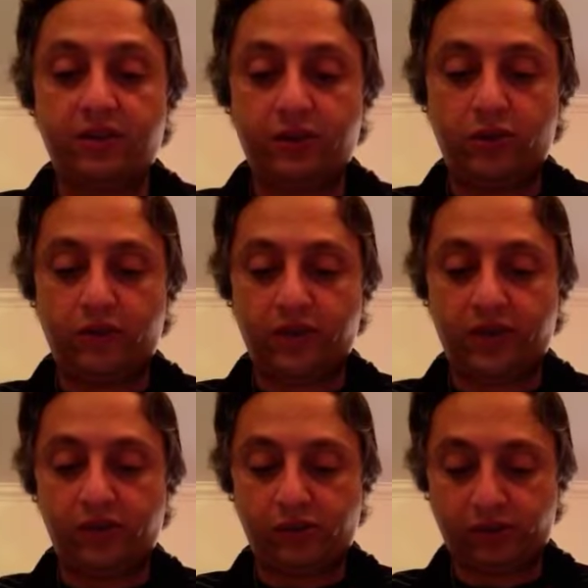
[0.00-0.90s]

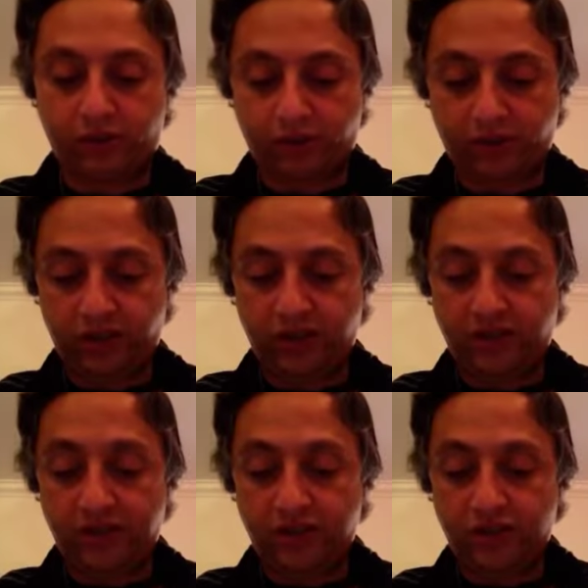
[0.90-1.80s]
dove sono
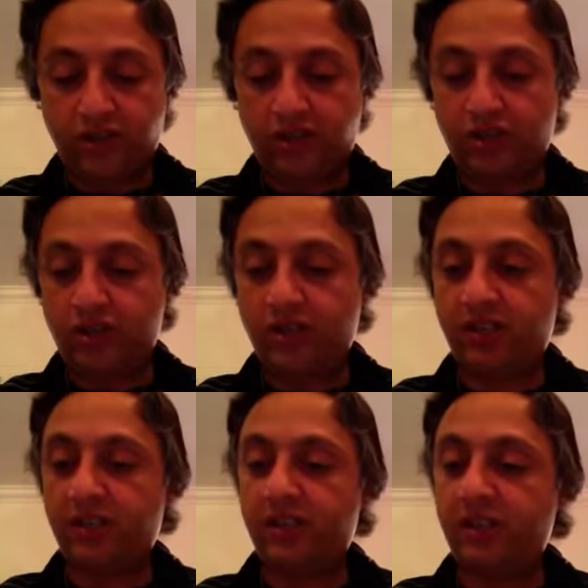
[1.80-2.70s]
morte decine e
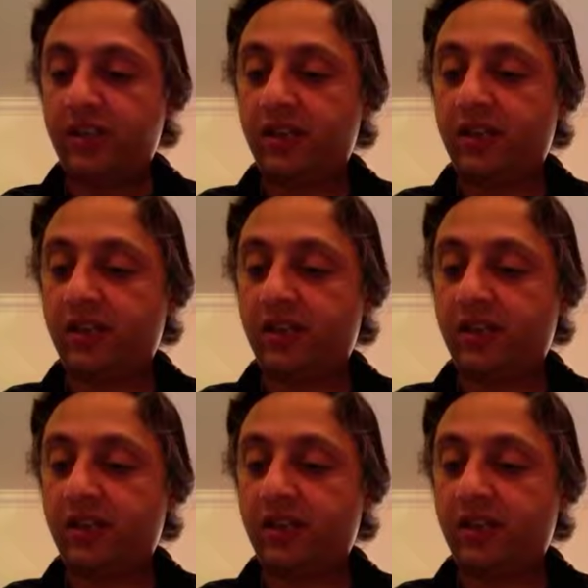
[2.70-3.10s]
decine di eh,